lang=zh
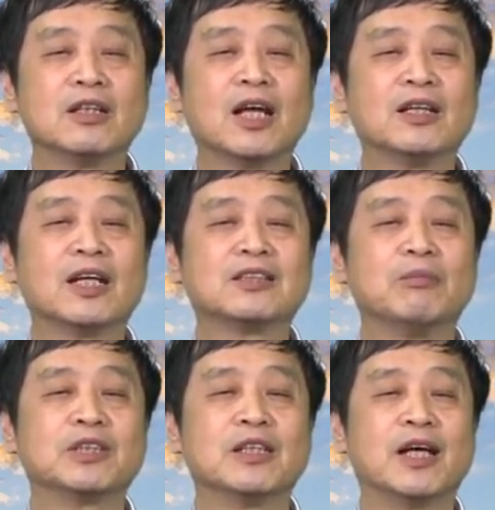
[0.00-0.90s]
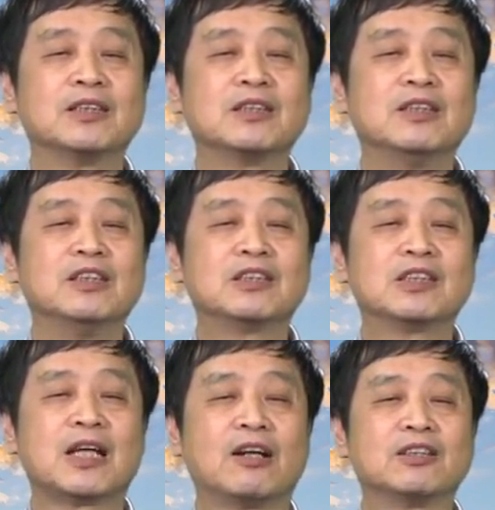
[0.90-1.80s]
那那怎么成呢？你
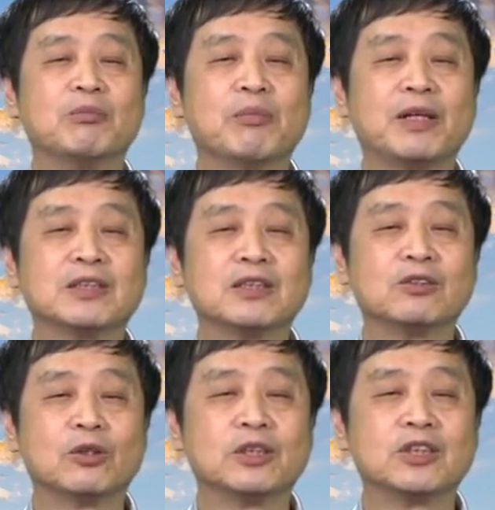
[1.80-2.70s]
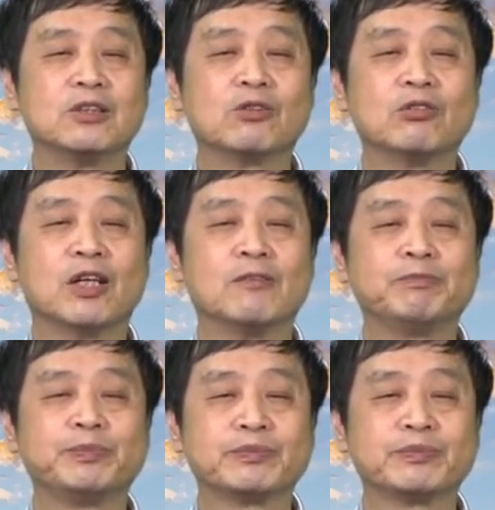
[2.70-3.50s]
自杀了，怎么把事情说得清楚呢？